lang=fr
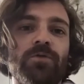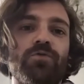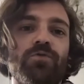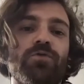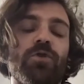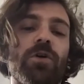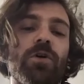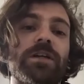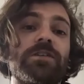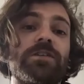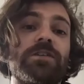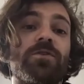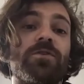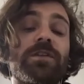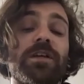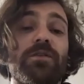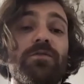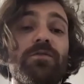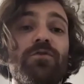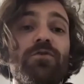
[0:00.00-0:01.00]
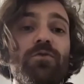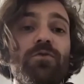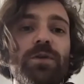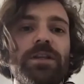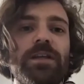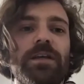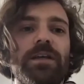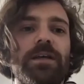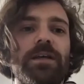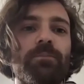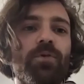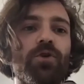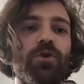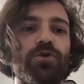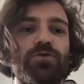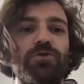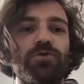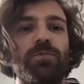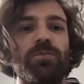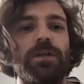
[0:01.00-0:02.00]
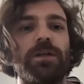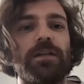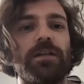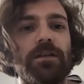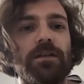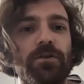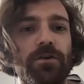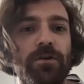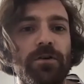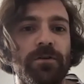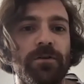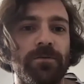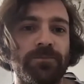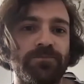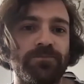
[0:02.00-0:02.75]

Tout en restant très fluide et proche du spectateur.